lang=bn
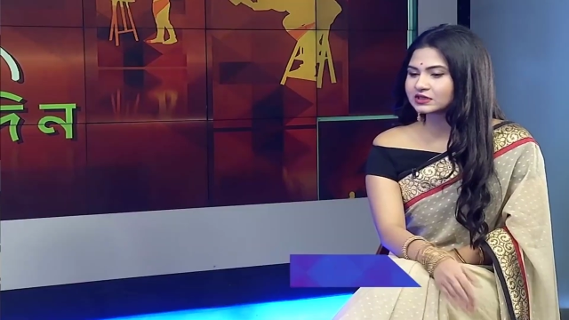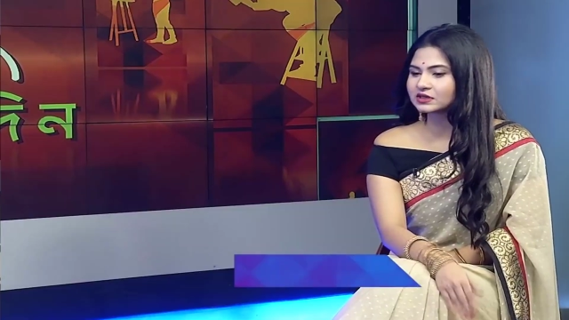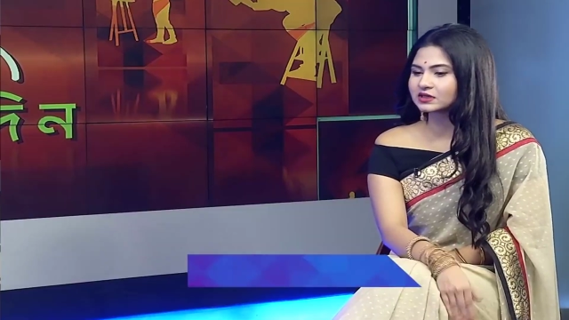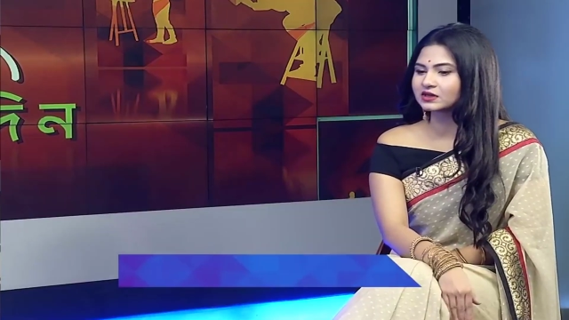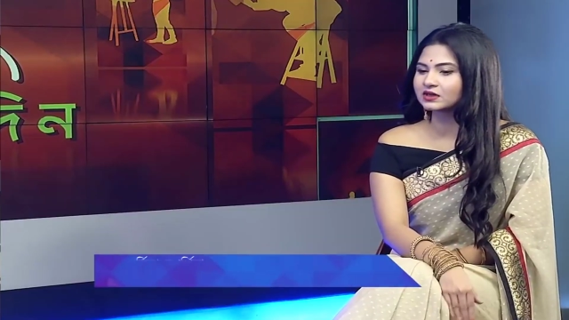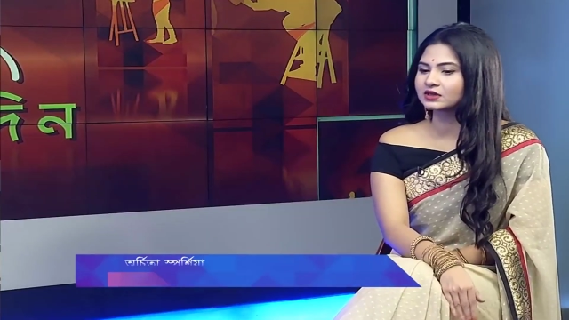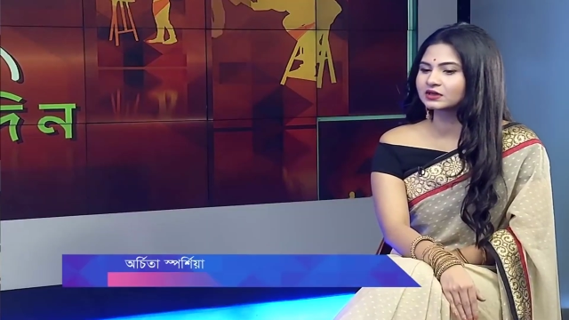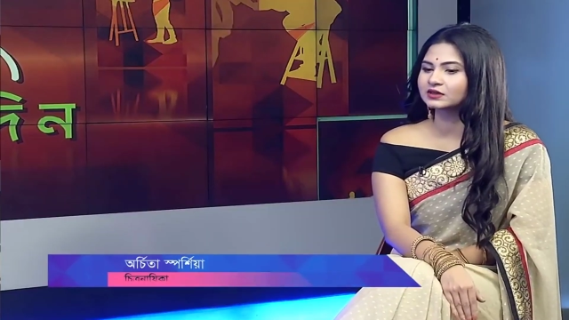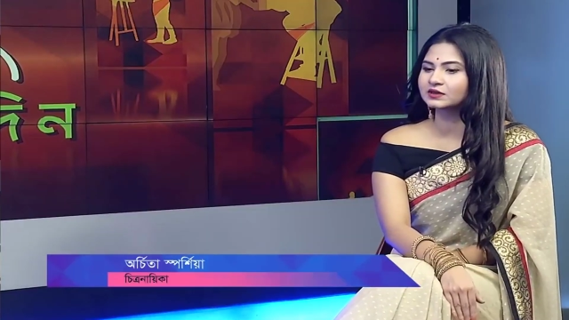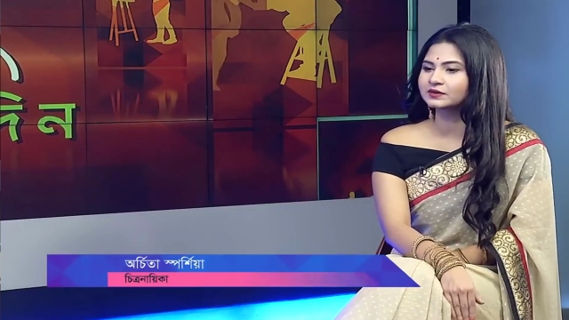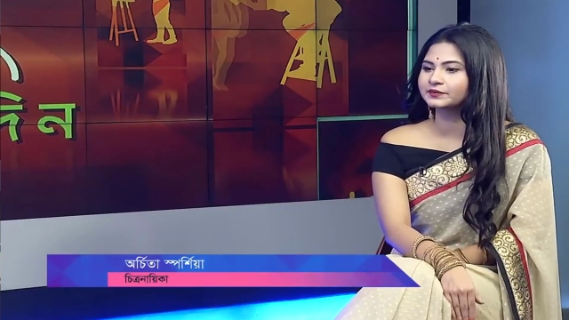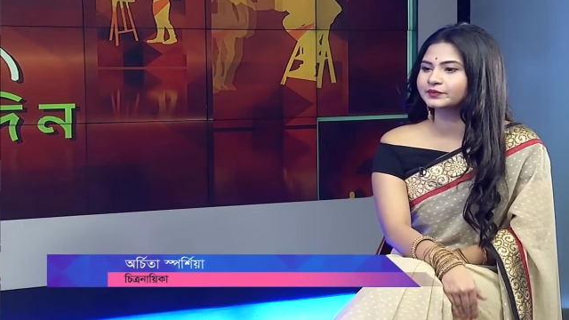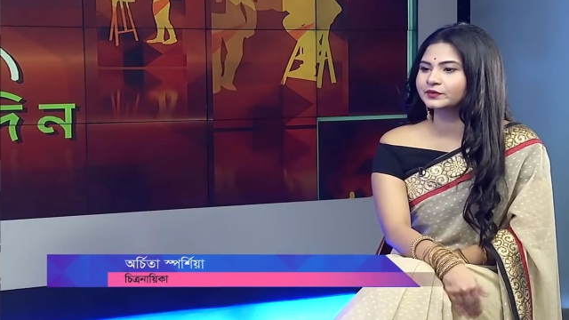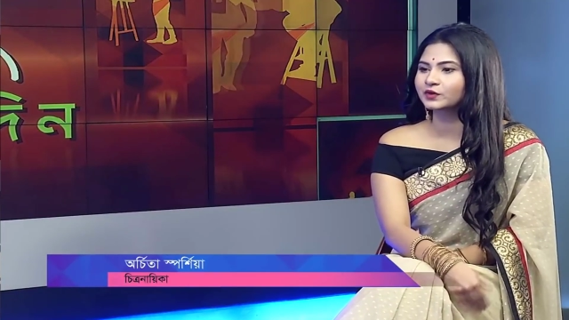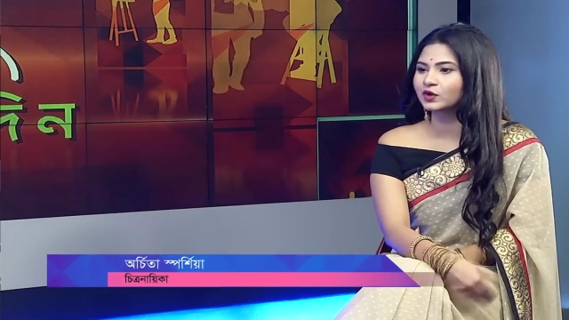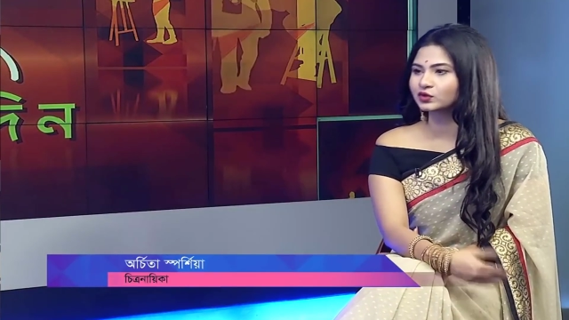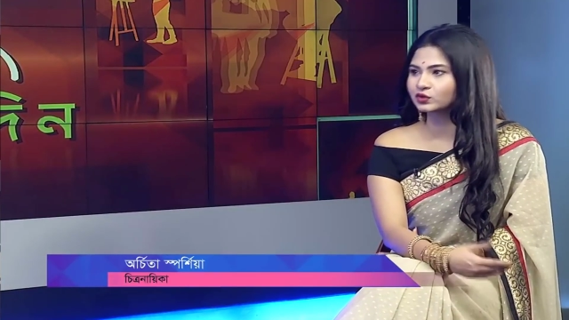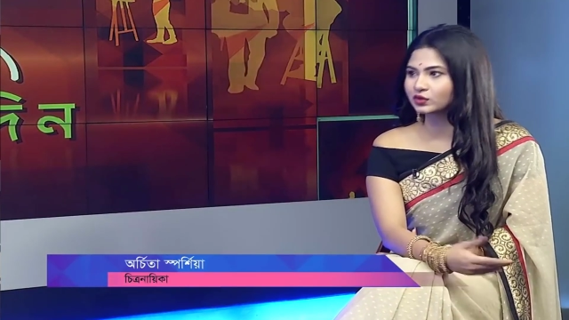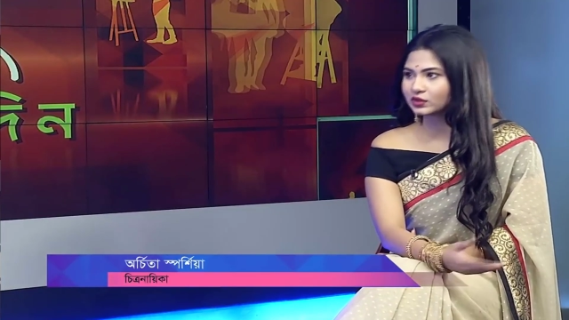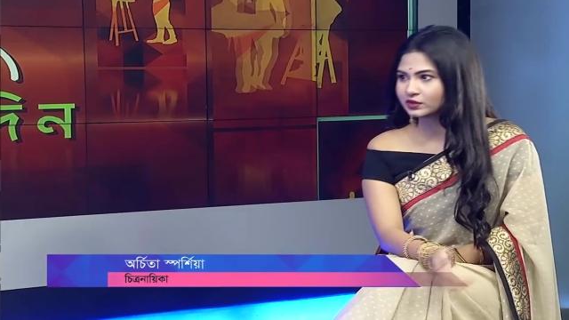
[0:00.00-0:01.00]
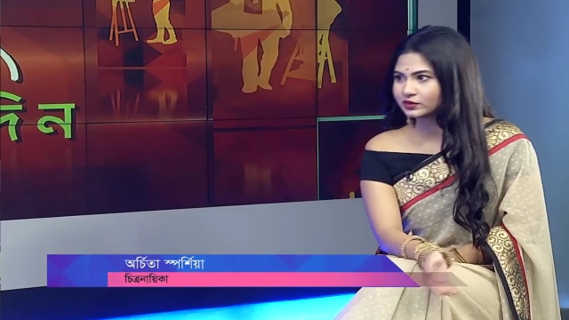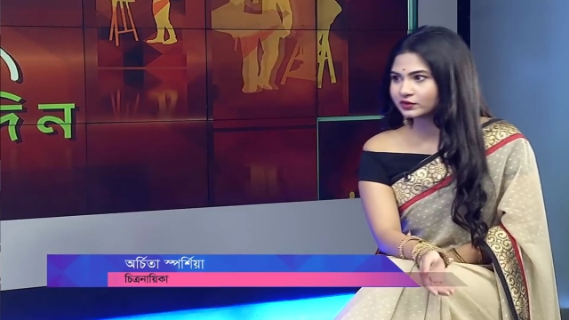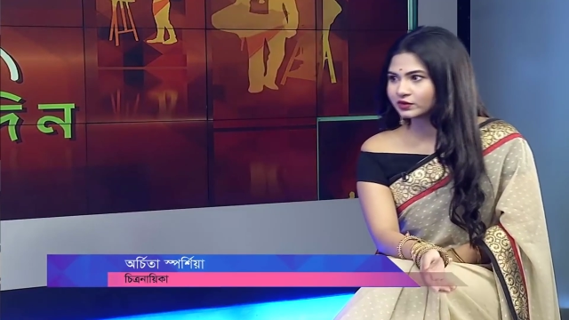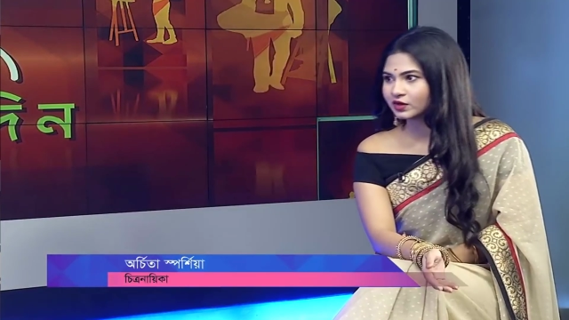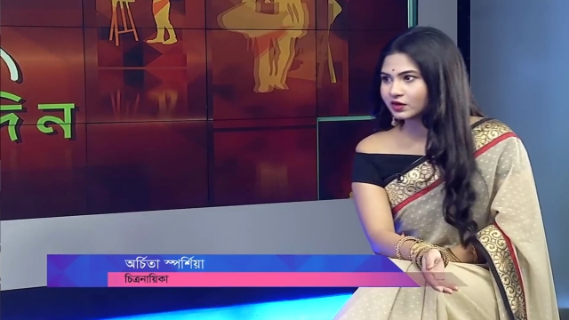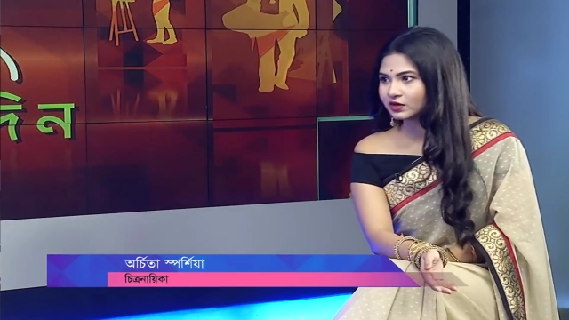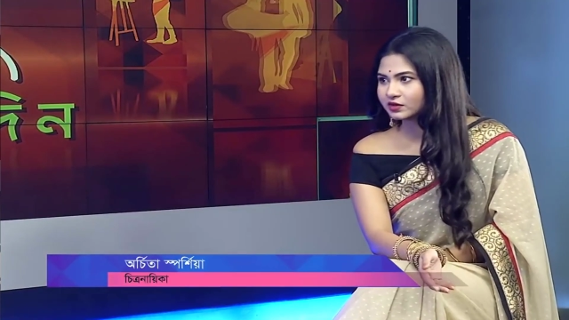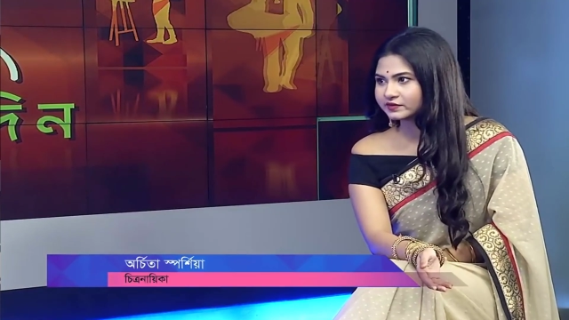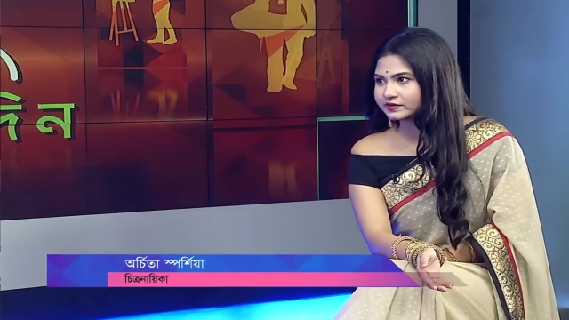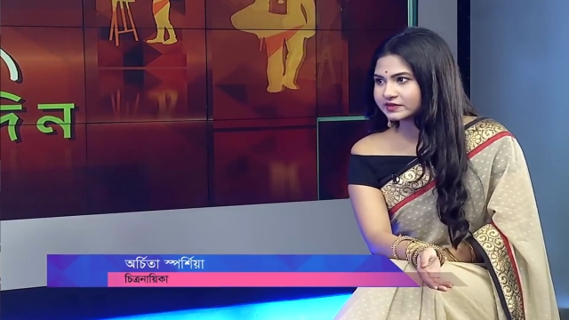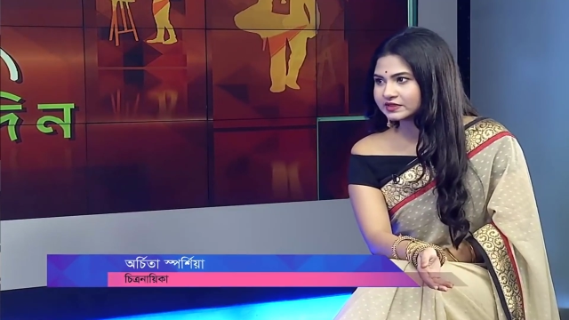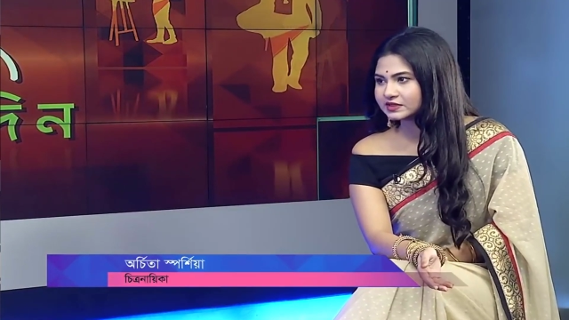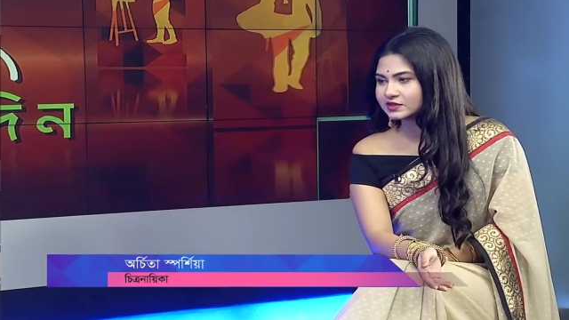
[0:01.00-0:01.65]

চলতি বছর আমার ভালো